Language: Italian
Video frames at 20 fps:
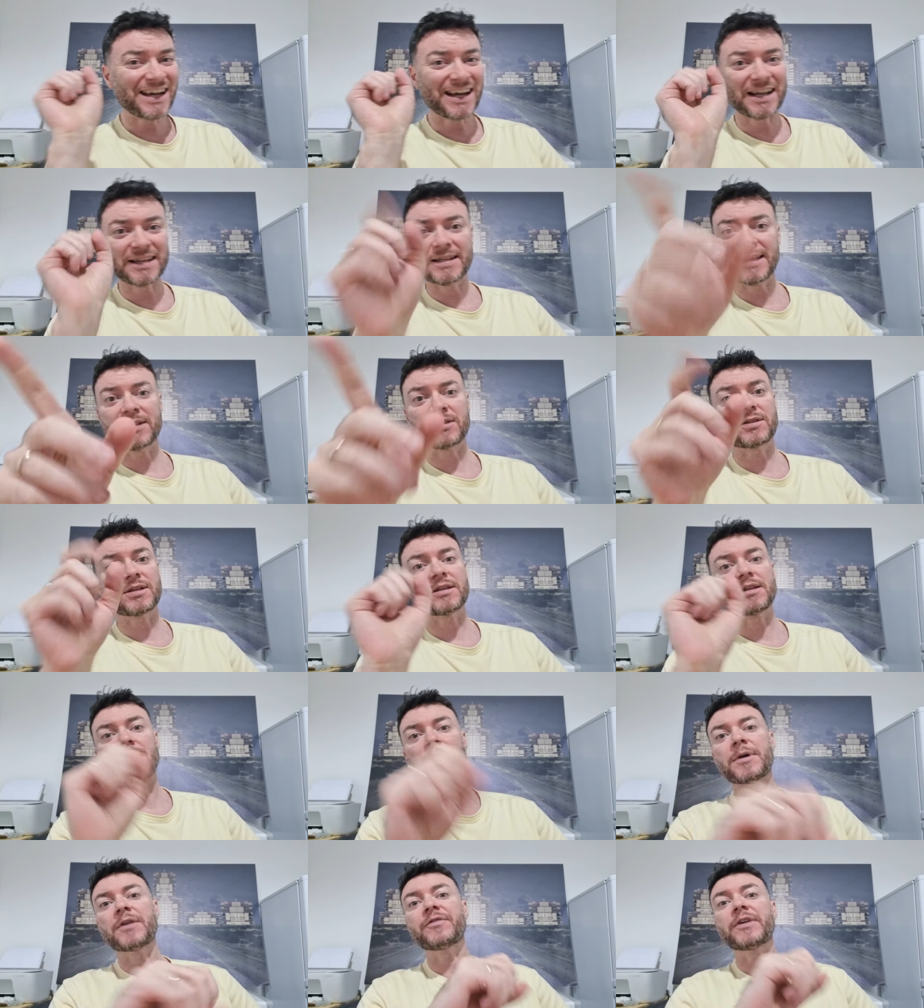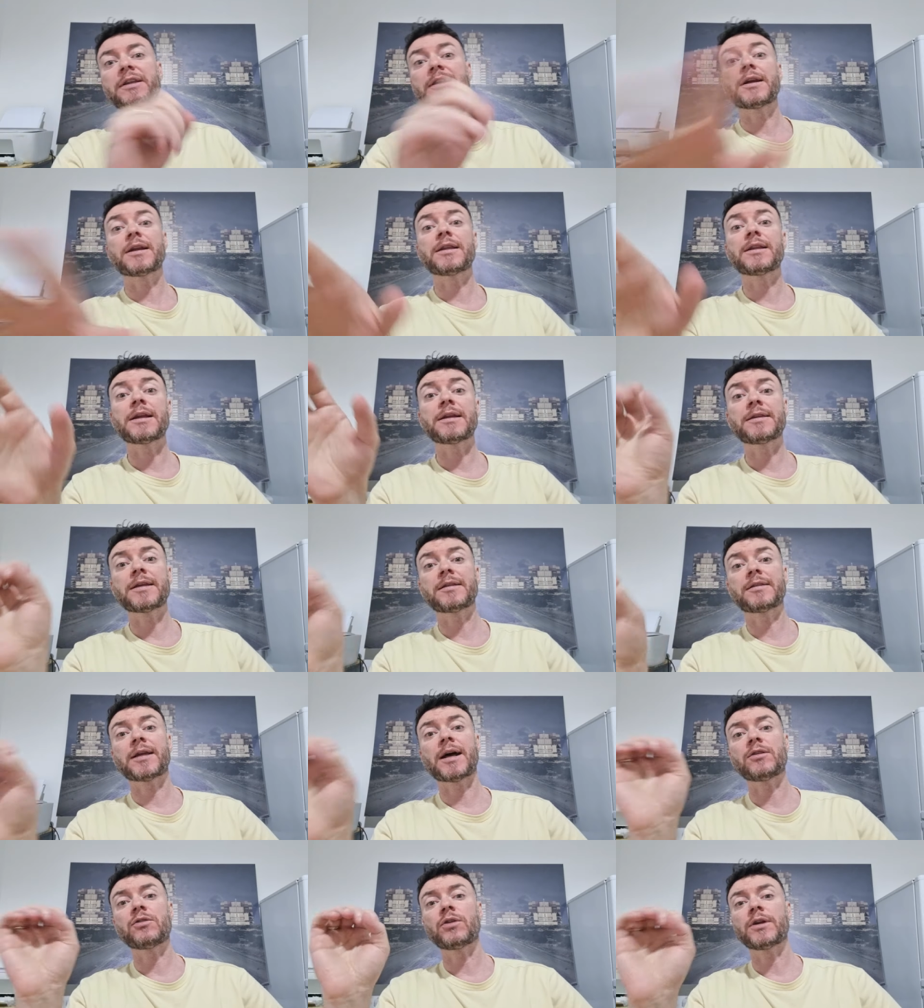Adesso andiamo a vedere nel
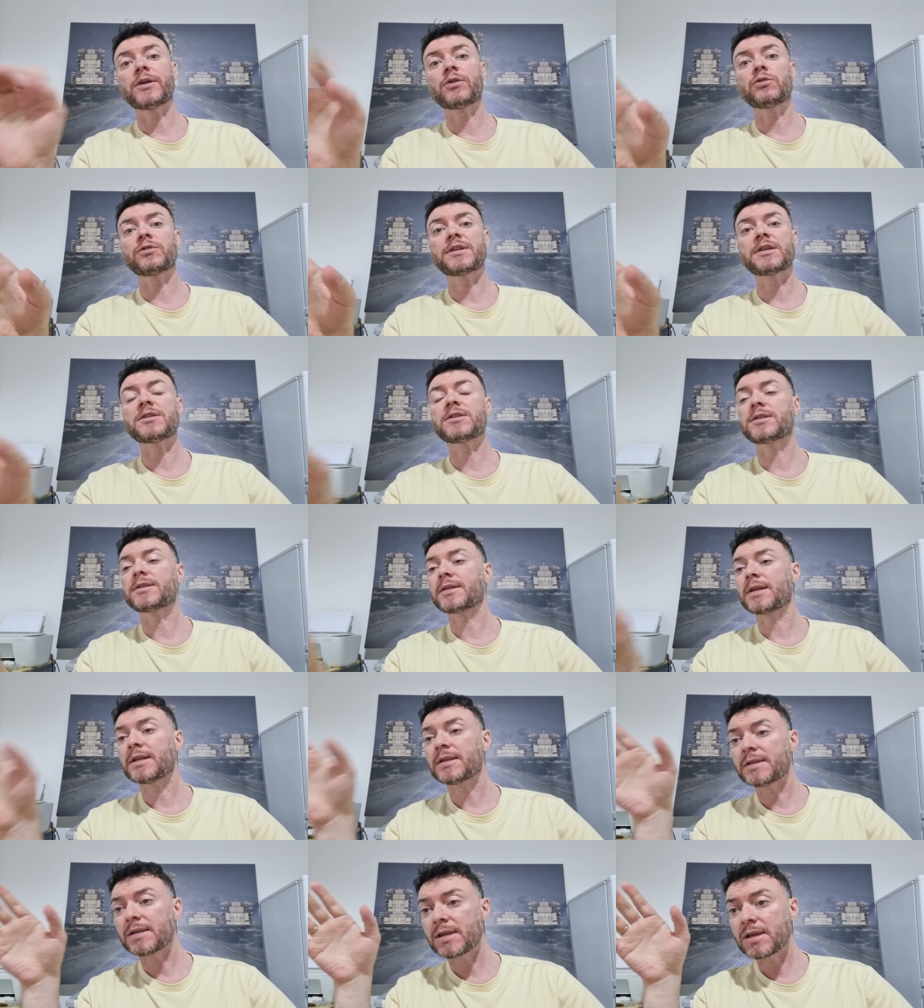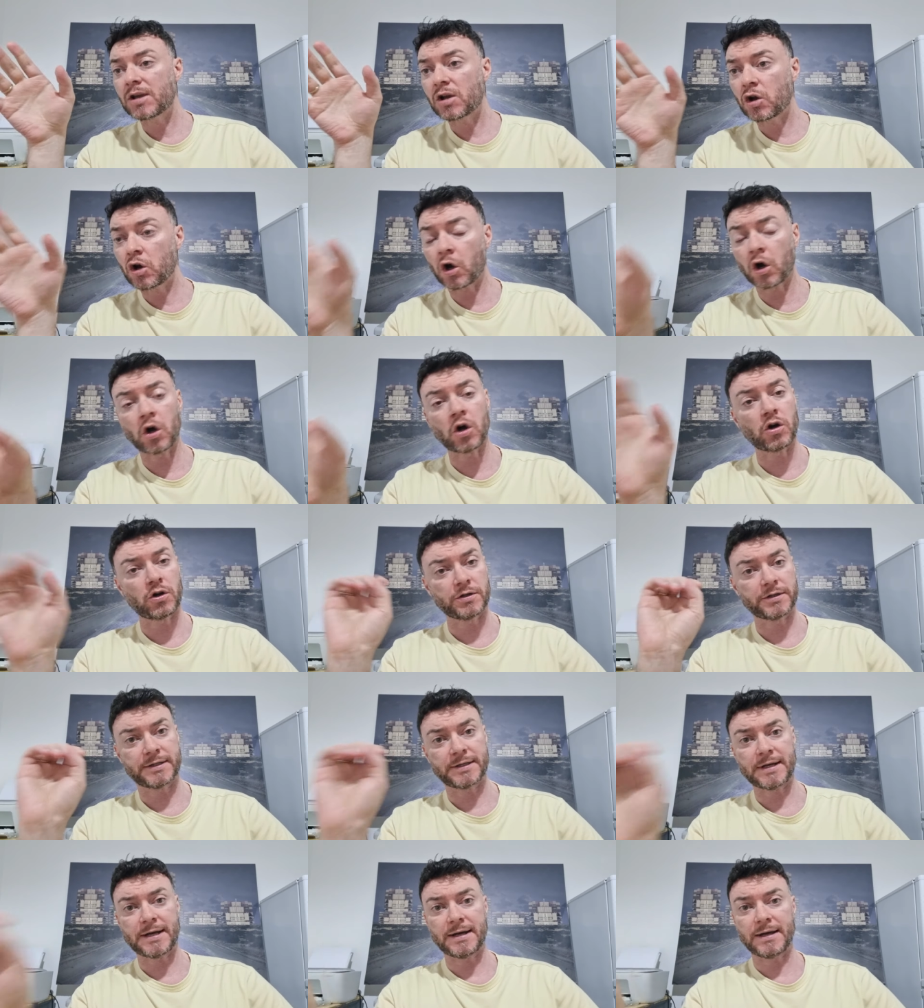dettaglio le notizie di
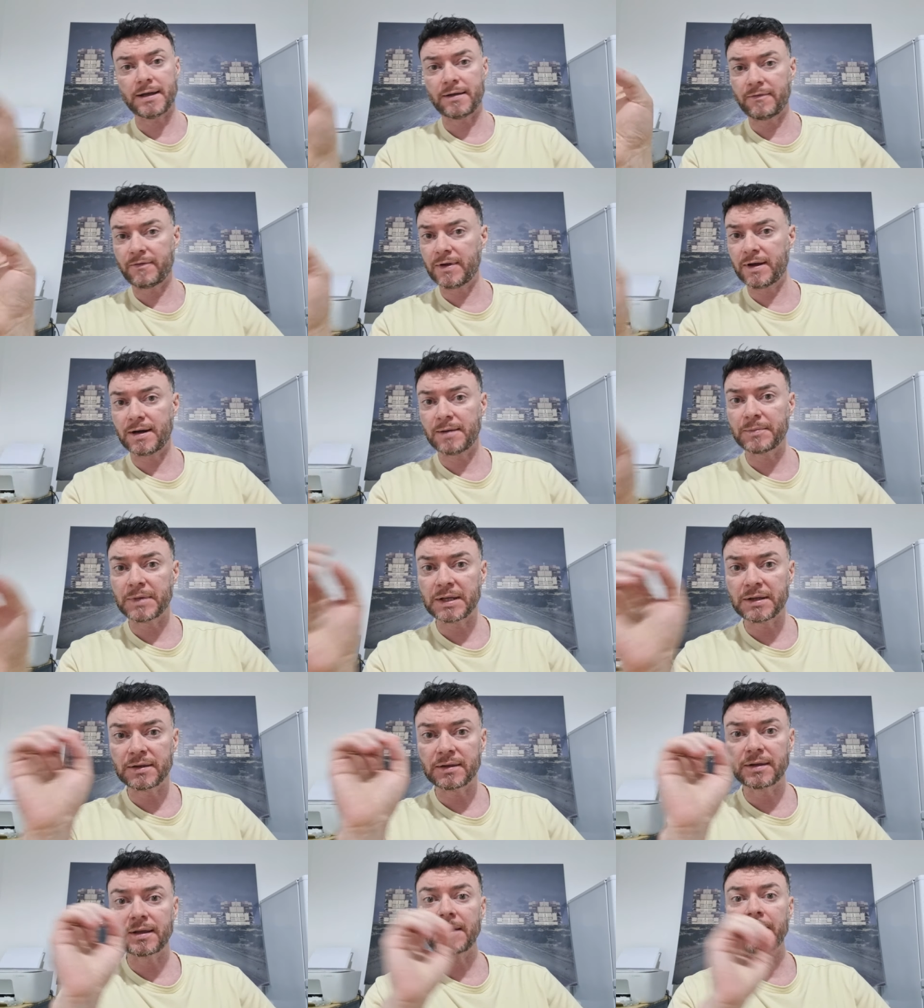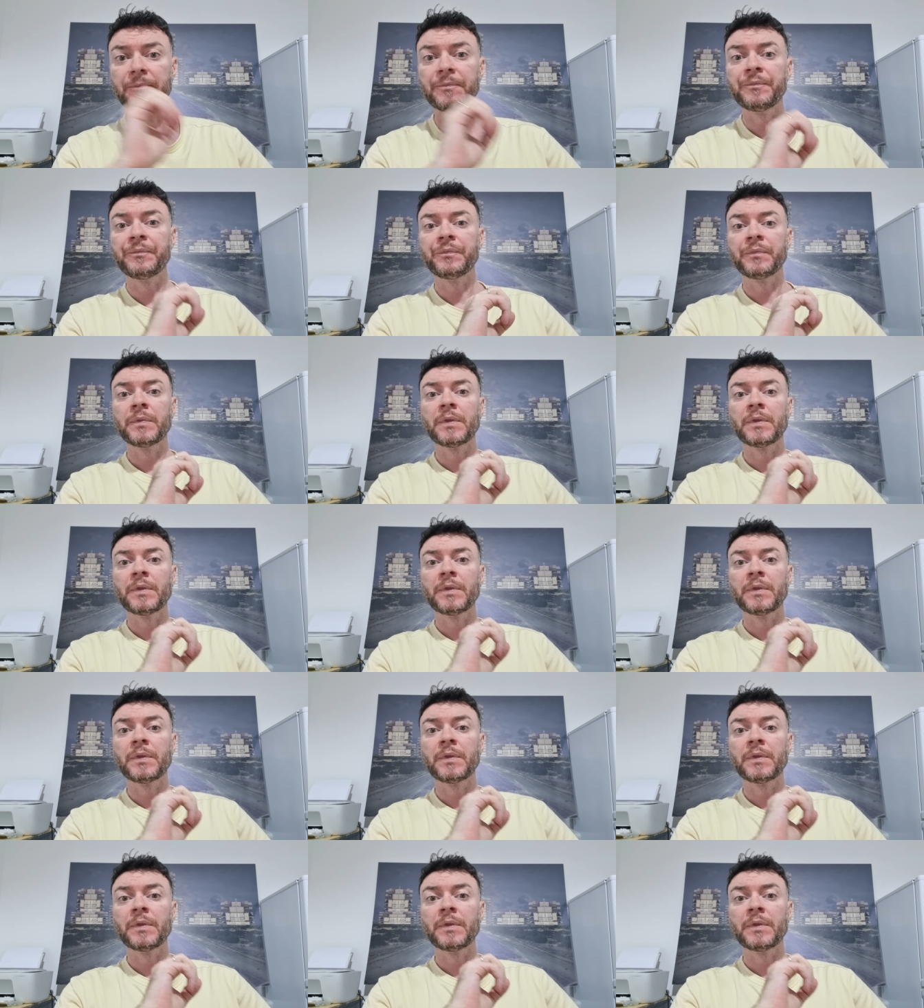cosa è veramente,